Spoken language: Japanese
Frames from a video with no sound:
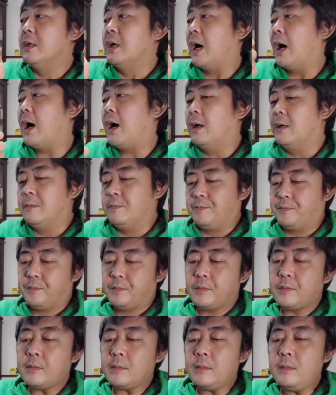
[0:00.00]
あ、
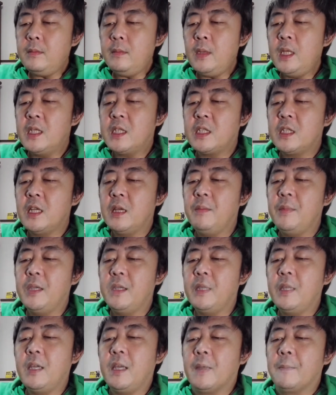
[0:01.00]
ちなみ
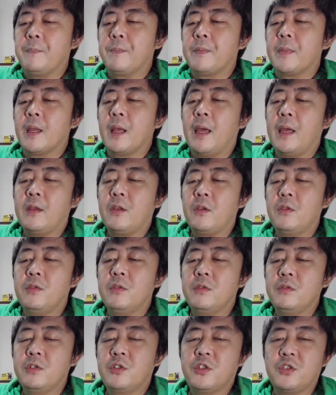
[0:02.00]
に、えっ、
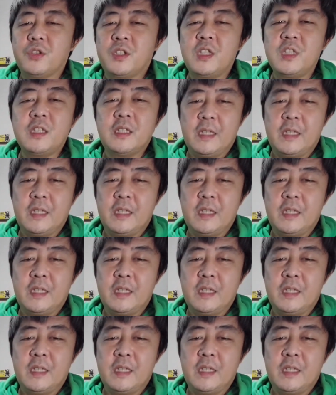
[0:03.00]
と、樹脂